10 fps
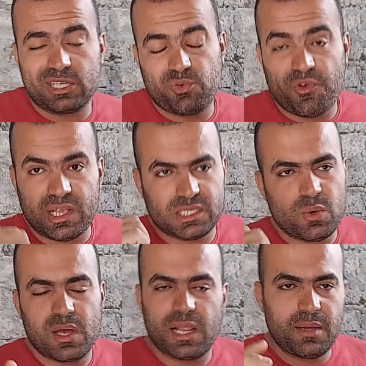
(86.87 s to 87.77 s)
دي هتشوفوها
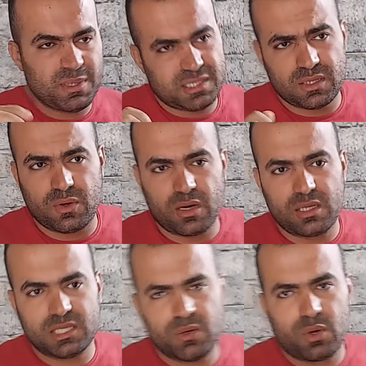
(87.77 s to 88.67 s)
صور انا بس
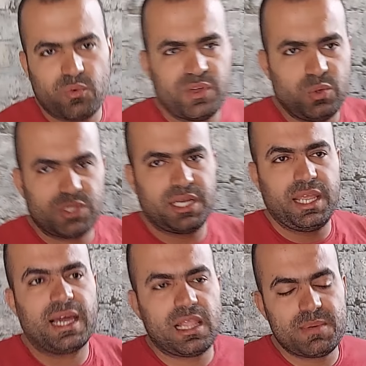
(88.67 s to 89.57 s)
صورناها صور وفيديو
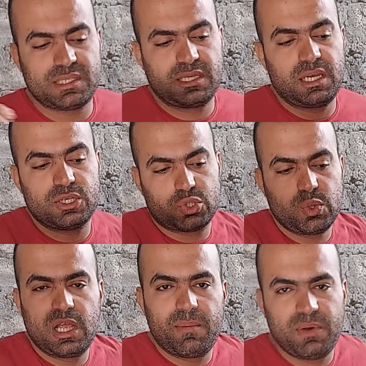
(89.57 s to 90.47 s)
سريع كده بس ايه
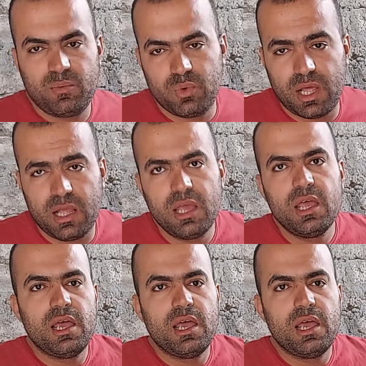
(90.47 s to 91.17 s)
الشغل قبل المونه